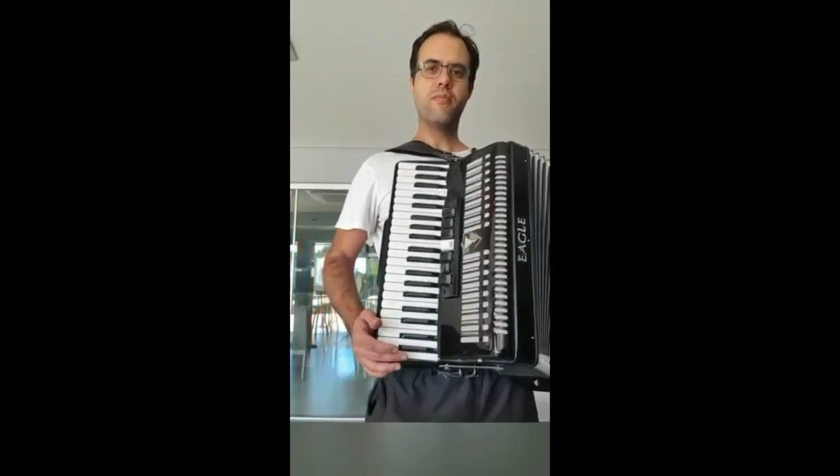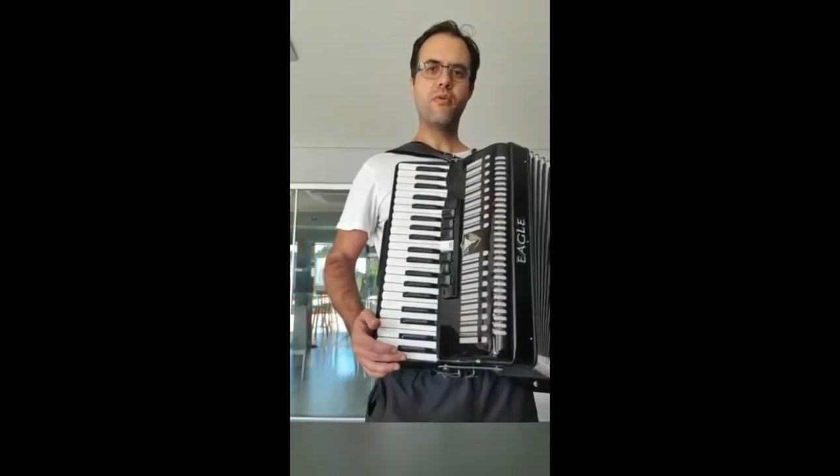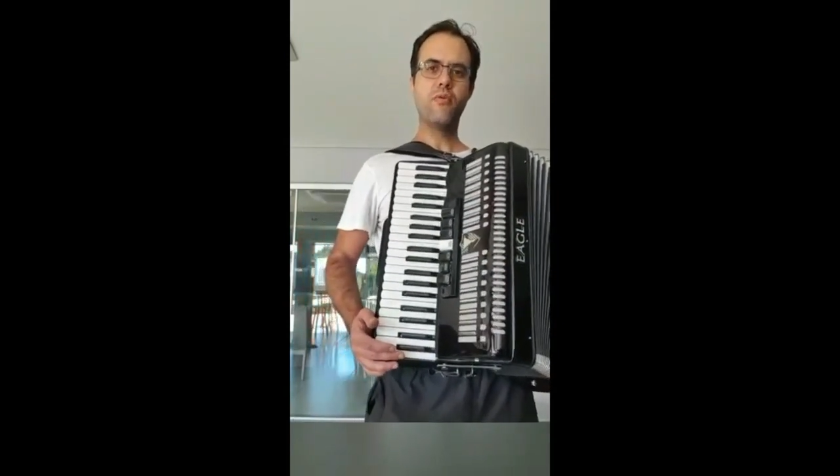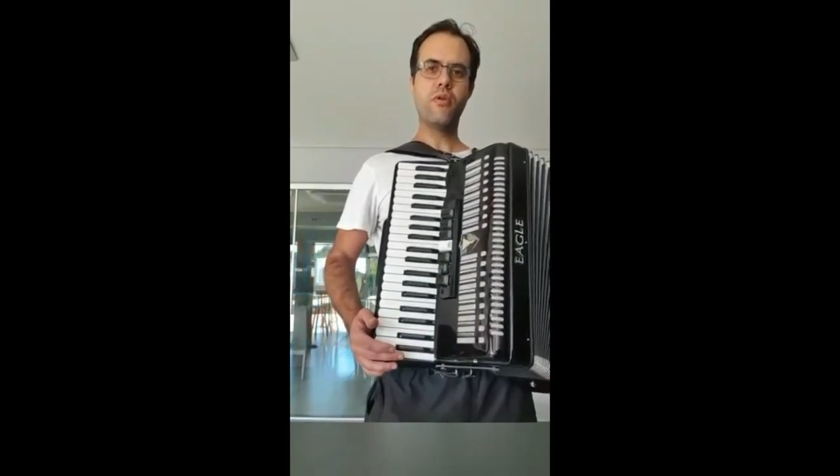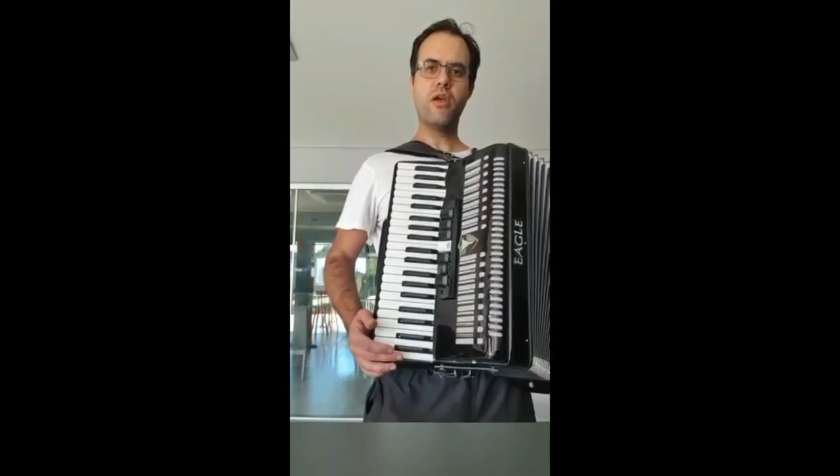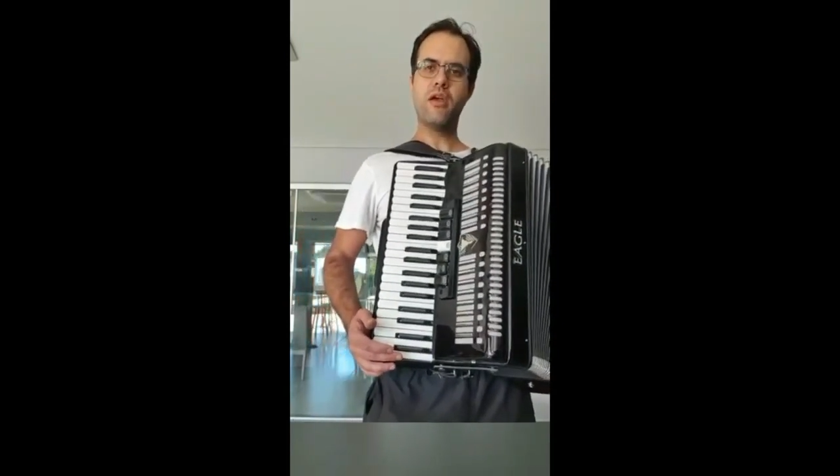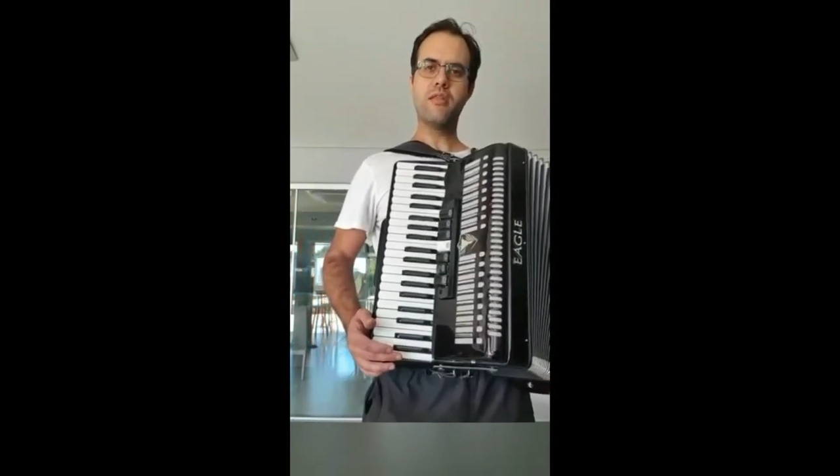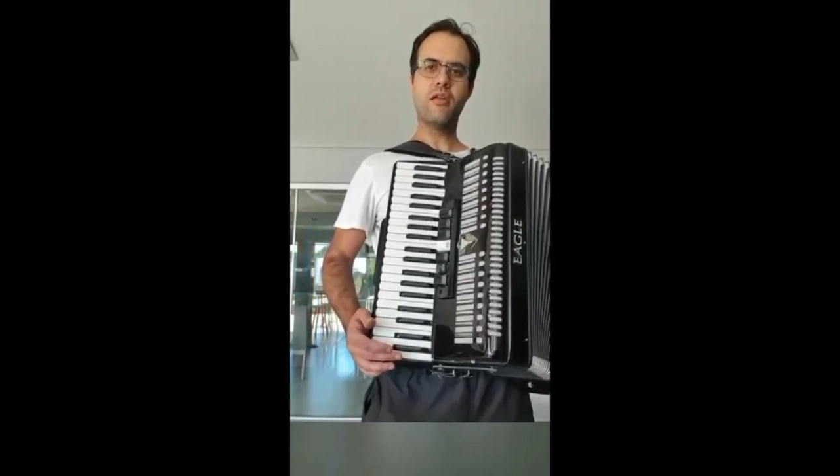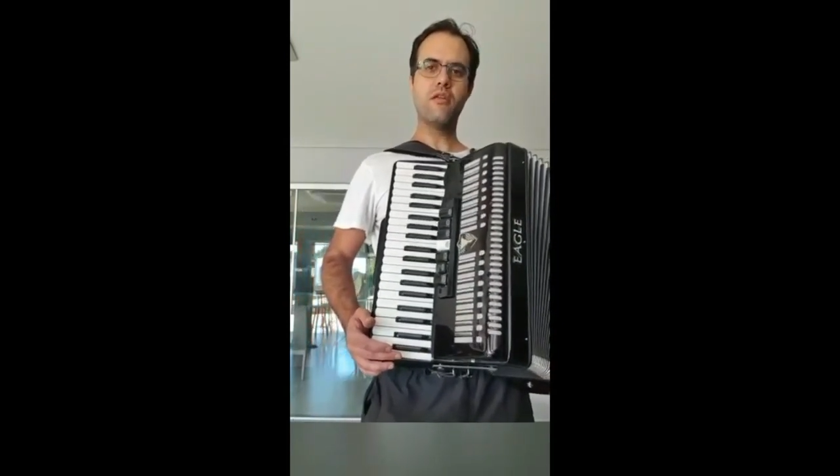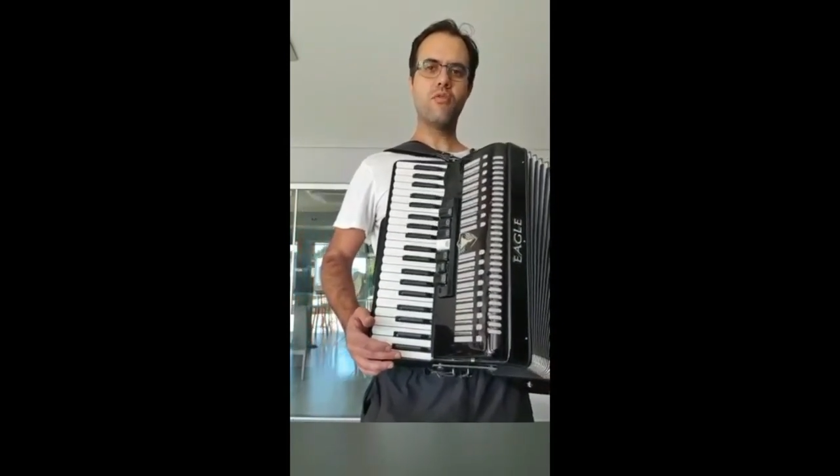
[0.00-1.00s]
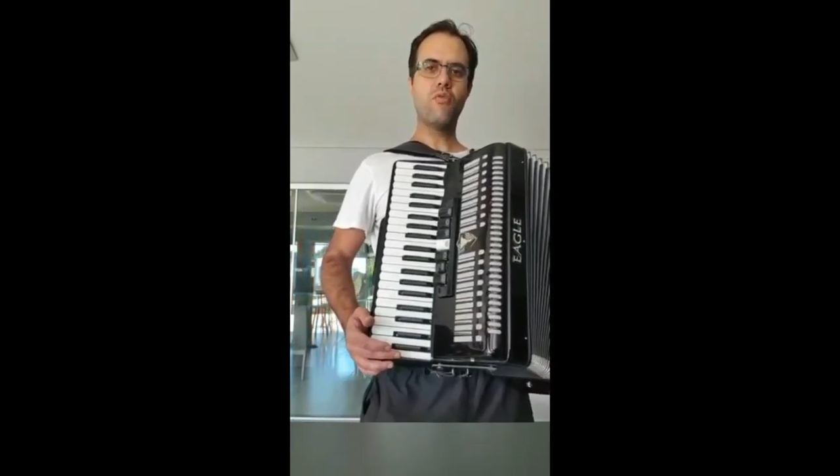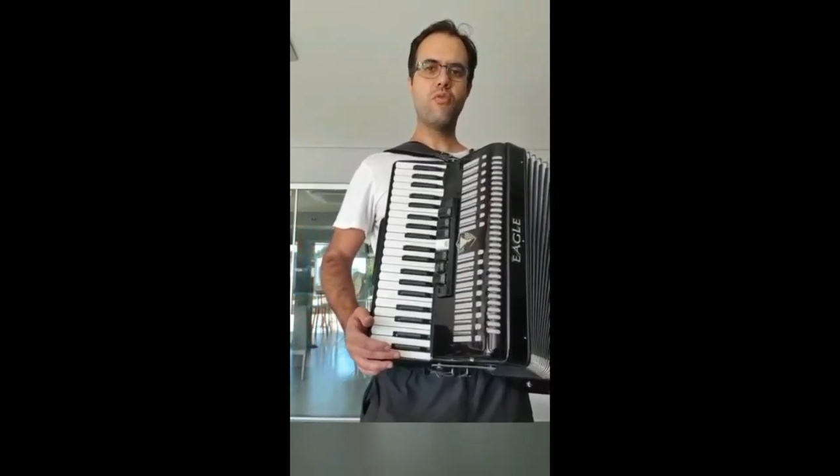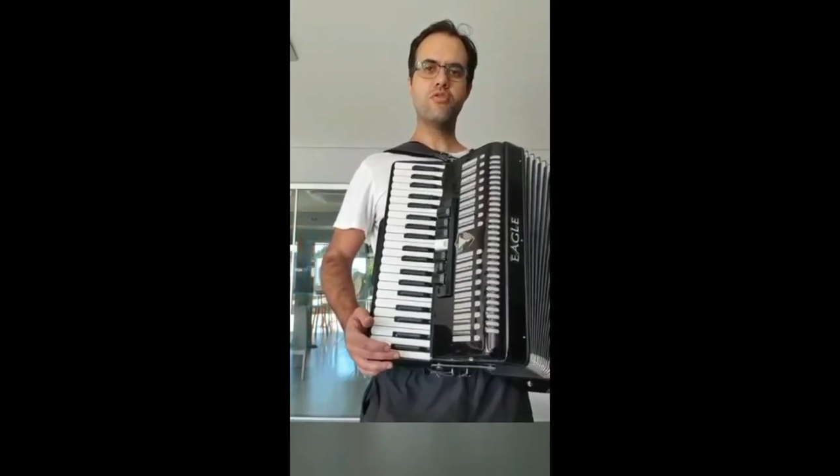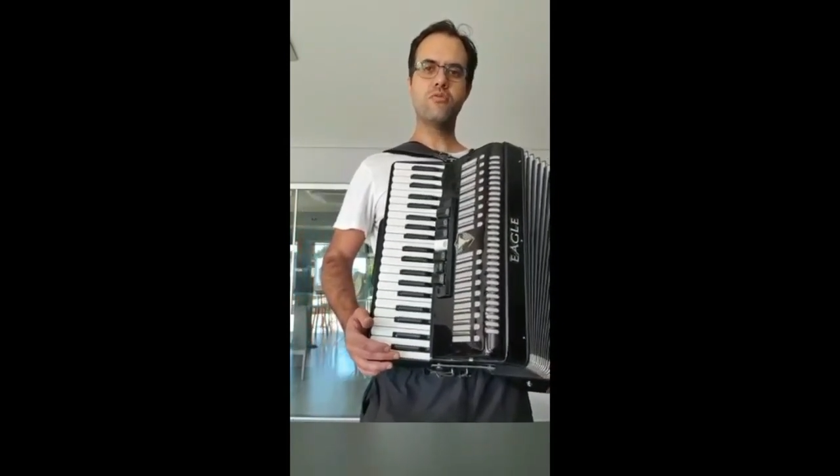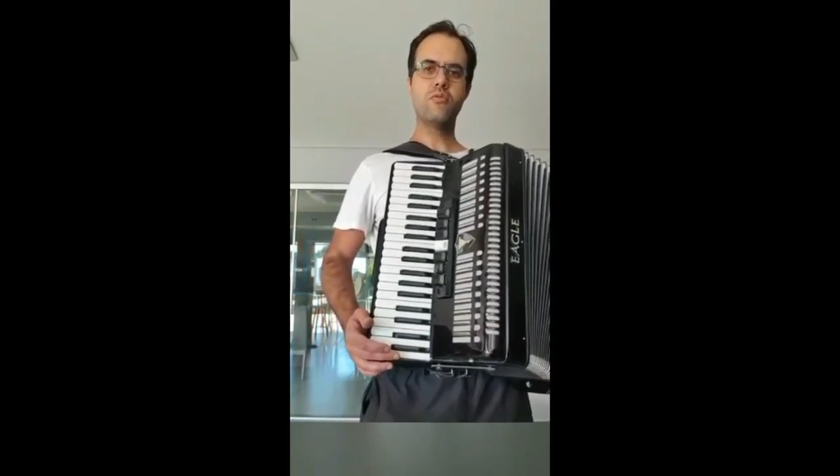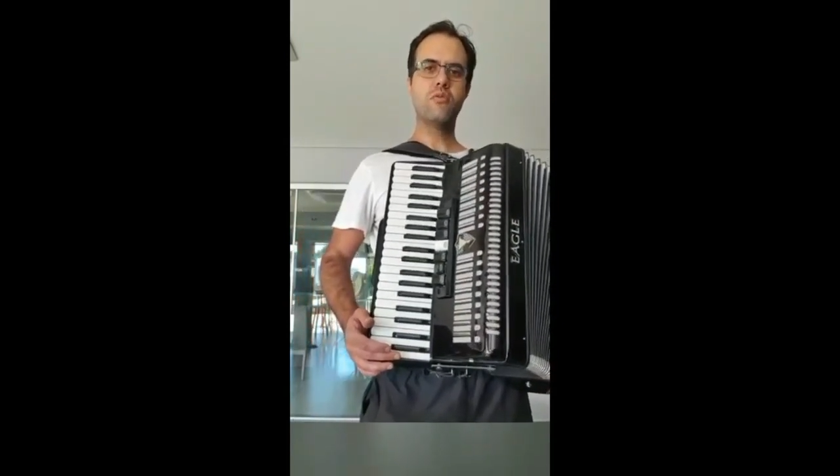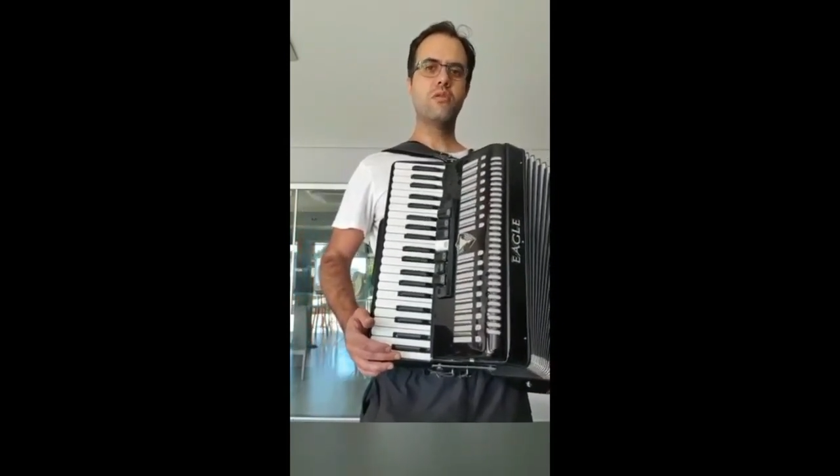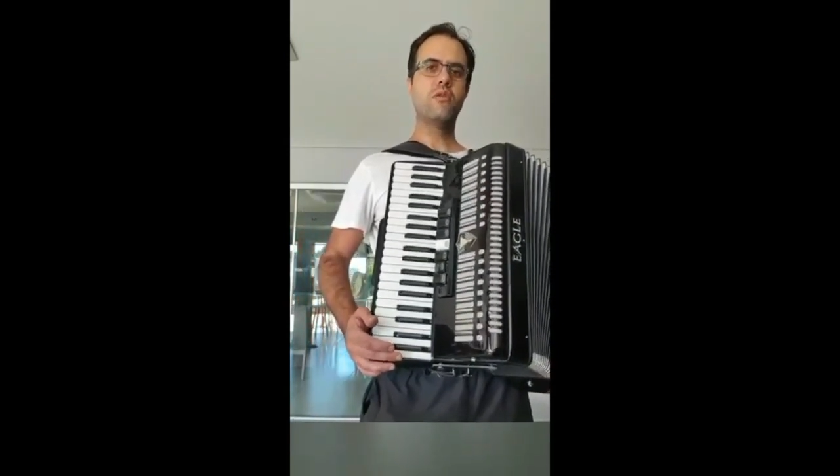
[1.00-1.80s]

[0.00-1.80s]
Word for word: Procurei, entrei no curso,